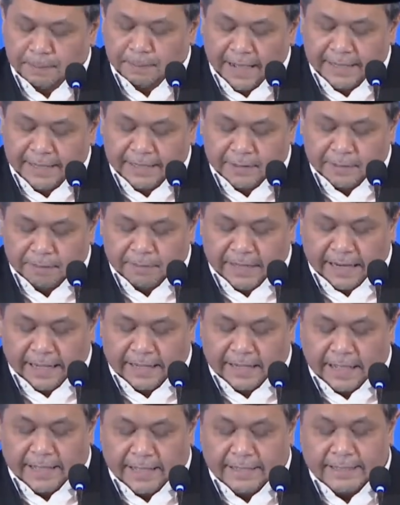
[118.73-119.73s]
baik
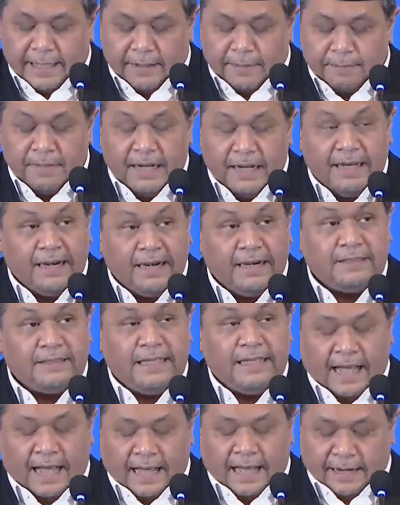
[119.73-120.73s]
mereka yang
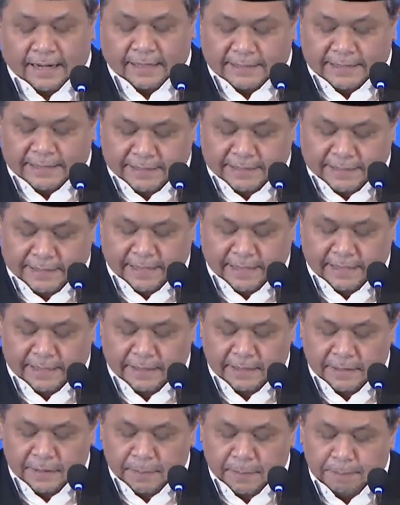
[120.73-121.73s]
mengerti artinya
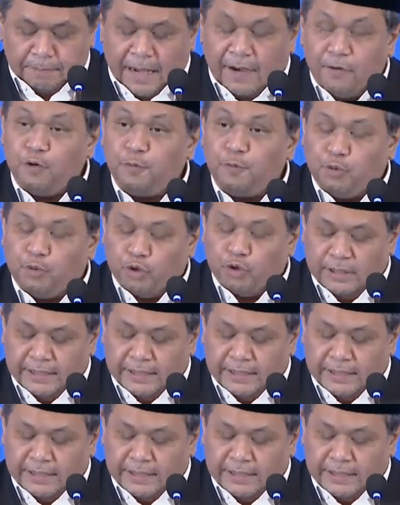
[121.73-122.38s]
maupun